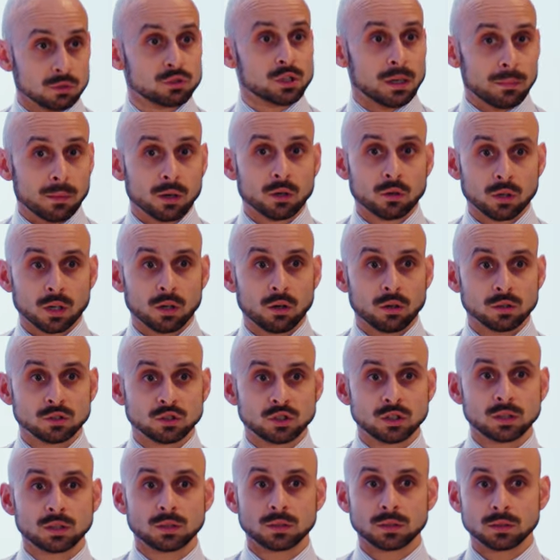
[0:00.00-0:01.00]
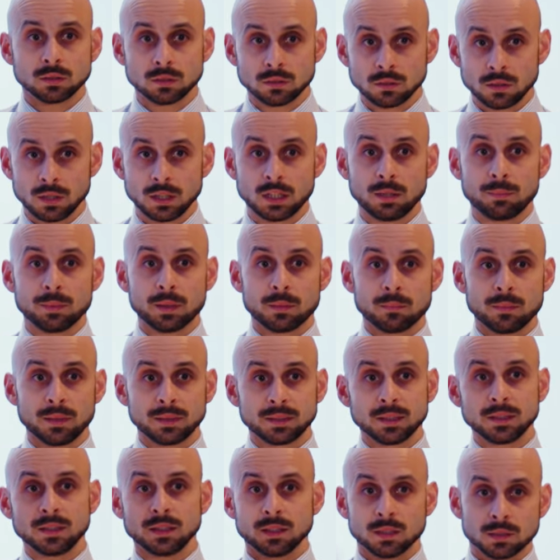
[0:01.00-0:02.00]
usiamo ancora oggi, e ti
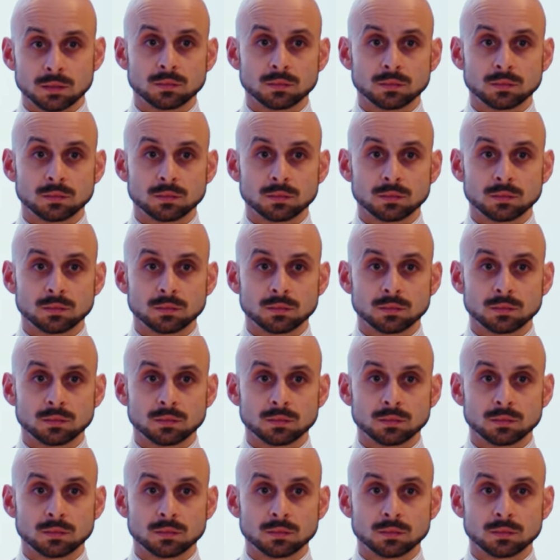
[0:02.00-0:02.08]
permette di